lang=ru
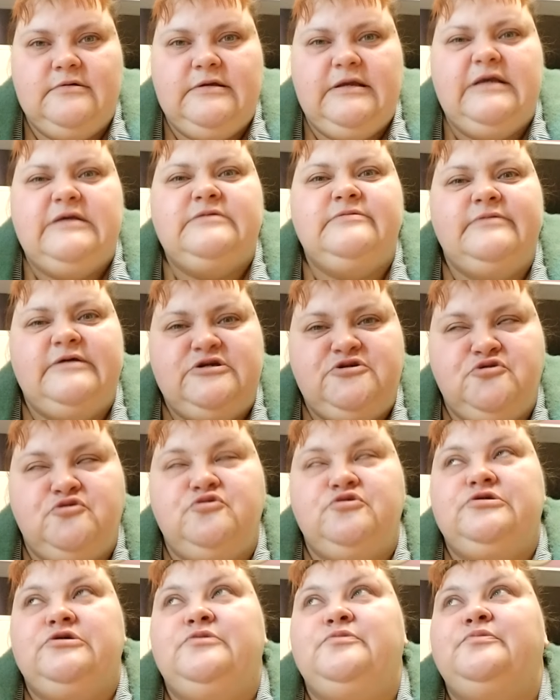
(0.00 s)
Я
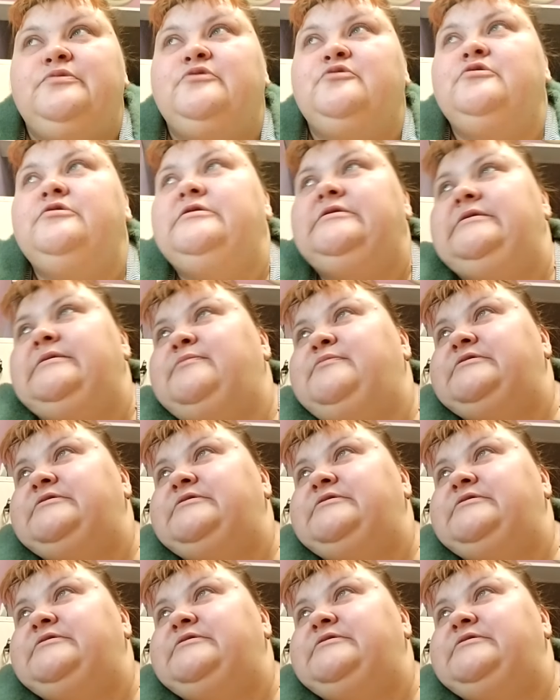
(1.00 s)
свечку за упокойки